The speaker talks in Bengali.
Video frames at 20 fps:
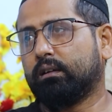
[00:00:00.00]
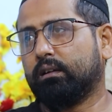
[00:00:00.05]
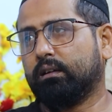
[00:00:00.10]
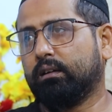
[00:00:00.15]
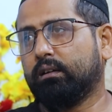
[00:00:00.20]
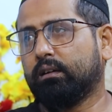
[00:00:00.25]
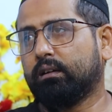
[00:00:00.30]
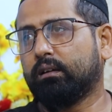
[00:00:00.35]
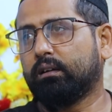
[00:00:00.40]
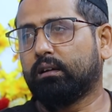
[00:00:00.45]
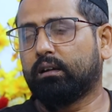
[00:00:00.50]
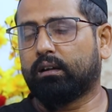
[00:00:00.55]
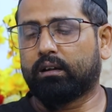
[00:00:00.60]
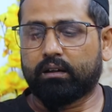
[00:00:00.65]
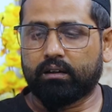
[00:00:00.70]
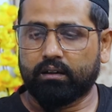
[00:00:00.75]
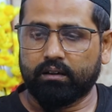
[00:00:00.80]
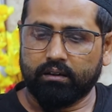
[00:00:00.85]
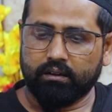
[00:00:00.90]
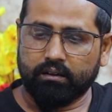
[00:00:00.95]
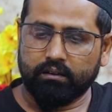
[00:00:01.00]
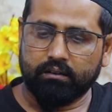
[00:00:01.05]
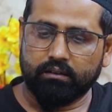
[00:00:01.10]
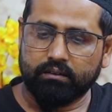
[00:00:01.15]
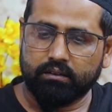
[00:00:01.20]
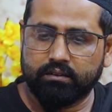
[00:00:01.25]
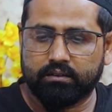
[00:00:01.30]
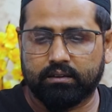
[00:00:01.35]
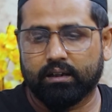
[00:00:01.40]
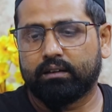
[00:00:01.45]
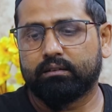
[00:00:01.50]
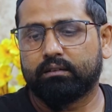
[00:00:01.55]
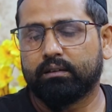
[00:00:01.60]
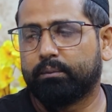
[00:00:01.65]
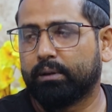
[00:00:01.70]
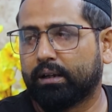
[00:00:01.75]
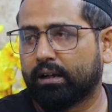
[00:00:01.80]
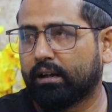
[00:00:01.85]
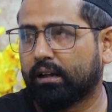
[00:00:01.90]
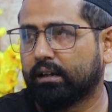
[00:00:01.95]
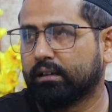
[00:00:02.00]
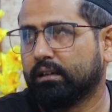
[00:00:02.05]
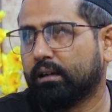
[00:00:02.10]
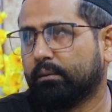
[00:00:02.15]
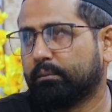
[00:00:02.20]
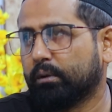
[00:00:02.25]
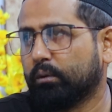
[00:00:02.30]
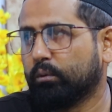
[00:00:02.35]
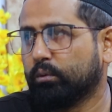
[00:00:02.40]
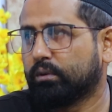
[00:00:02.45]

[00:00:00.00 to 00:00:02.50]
হ্যাঁ কিতা যে বেড়া লাগিয়ে আমরা